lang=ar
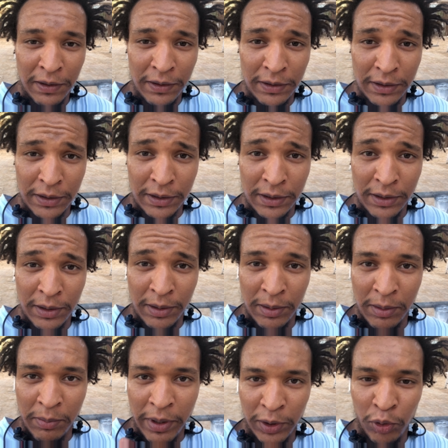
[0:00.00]

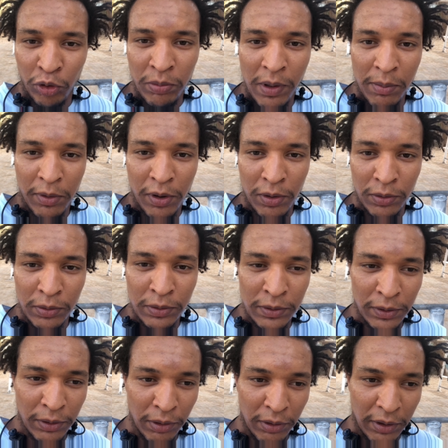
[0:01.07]
آه ما يدوش معاهم كرون
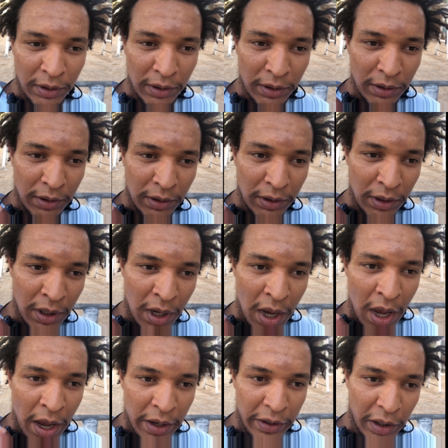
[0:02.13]
دونك آه
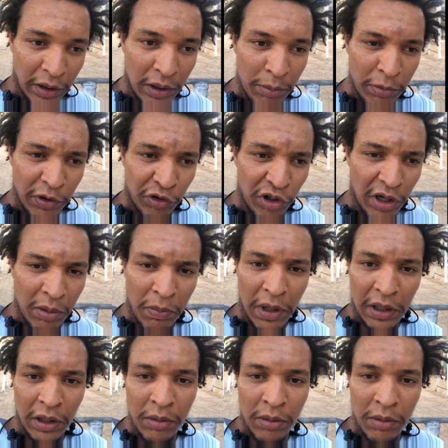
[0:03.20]
يخدم يجري برك